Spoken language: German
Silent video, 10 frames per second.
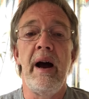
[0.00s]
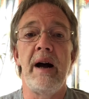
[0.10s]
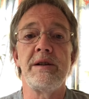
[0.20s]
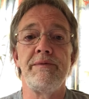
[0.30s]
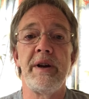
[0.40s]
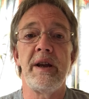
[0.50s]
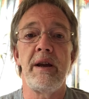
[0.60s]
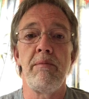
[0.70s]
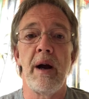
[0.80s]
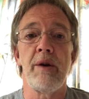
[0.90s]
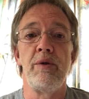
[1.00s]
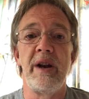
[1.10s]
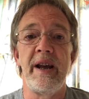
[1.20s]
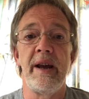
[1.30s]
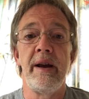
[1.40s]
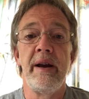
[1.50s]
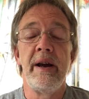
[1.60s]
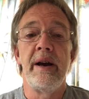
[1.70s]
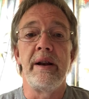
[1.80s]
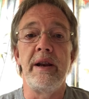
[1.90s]
Also werde ich Immaculée
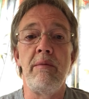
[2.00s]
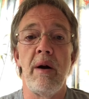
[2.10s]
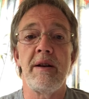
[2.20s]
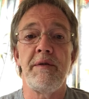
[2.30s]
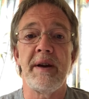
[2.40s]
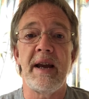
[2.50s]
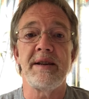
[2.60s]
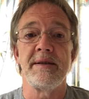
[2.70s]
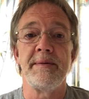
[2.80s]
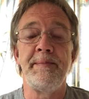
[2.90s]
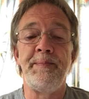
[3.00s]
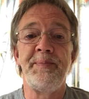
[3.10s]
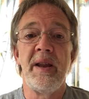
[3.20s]
niemals vergessen.